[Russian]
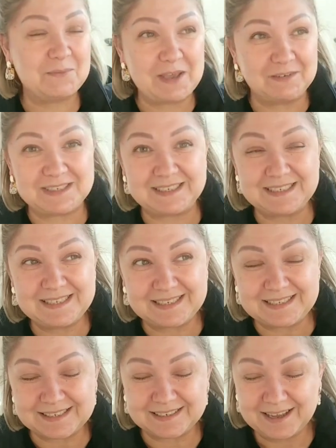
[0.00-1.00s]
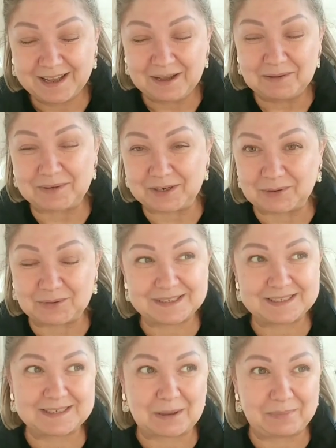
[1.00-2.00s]
У меня все дети
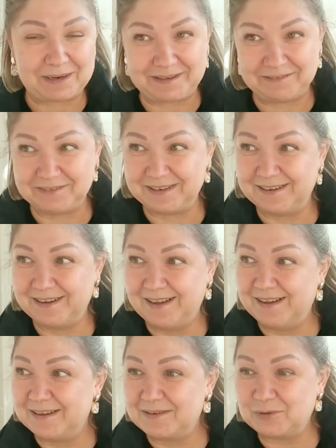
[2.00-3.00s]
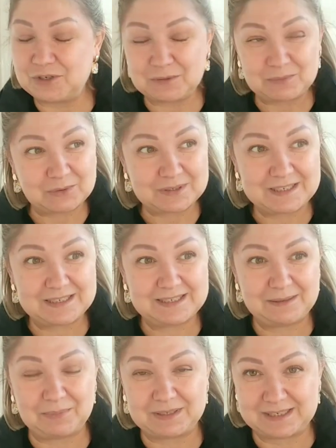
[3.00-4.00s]
приходят сопливые. Очень много
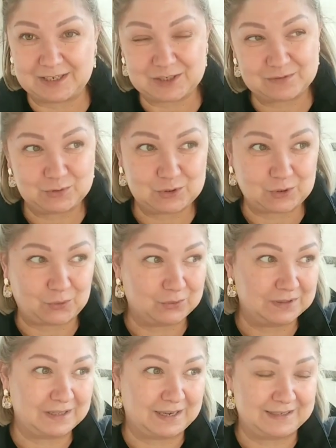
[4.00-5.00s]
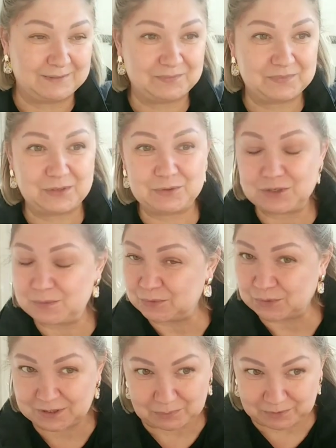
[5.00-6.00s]
детей подсаживаются онлайн. Очень
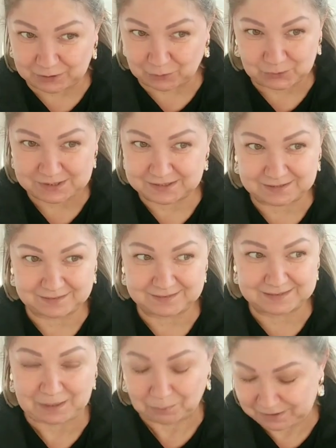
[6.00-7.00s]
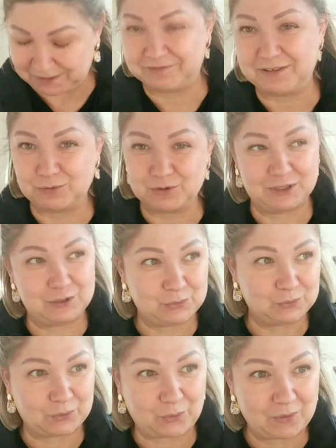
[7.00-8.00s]
многие приходят сопливые уже
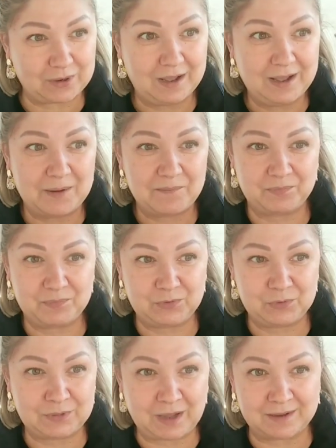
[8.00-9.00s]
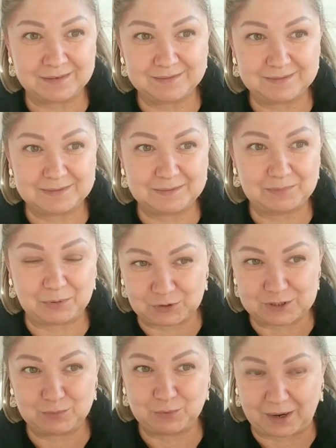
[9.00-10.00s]
на урок, на
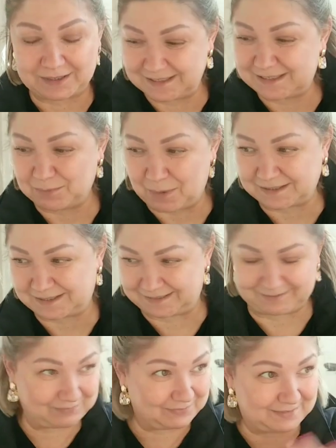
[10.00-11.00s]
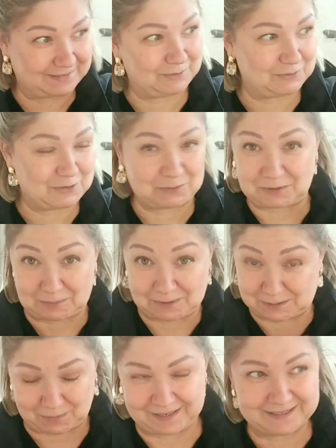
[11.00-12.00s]
просьбу одеть «А маски. Это
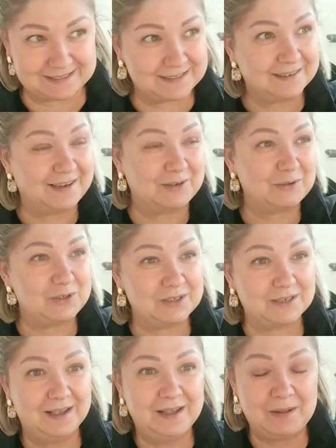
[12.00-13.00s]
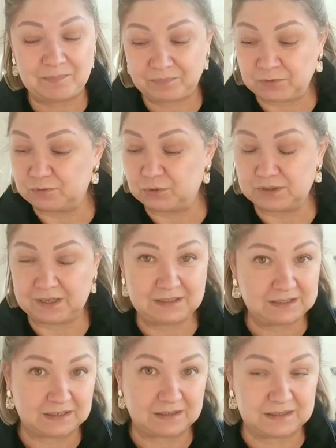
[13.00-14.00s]
бесполезно, короче. Ну вот, и
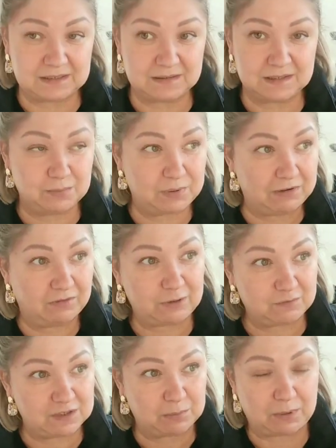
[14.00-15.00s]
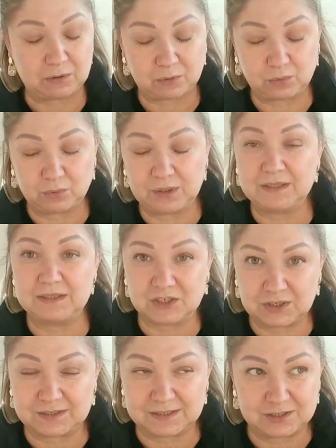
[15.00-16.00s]
они так э, заболевают все по кругу. Я
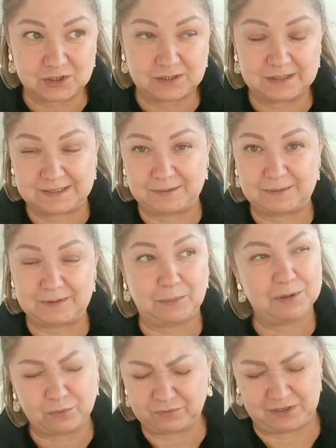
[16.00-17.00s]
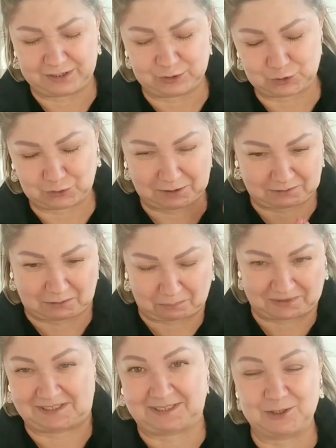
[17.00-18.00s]
держалась, держалась. Я, я была уверена, что я как-то
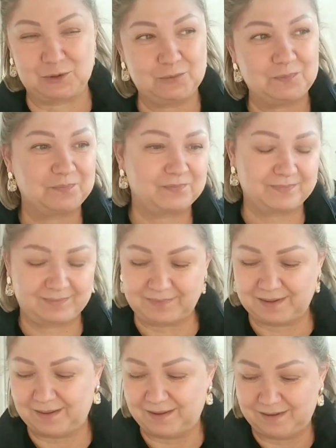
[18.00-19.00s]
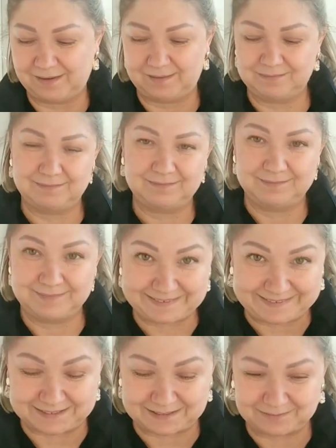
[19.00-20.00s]
проскочу.
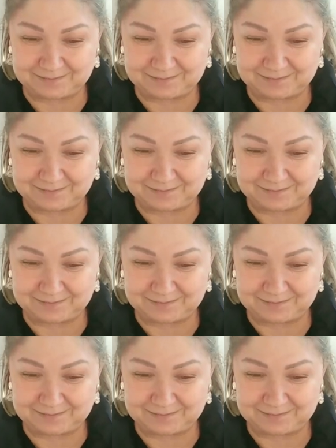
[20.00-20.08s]
Нет.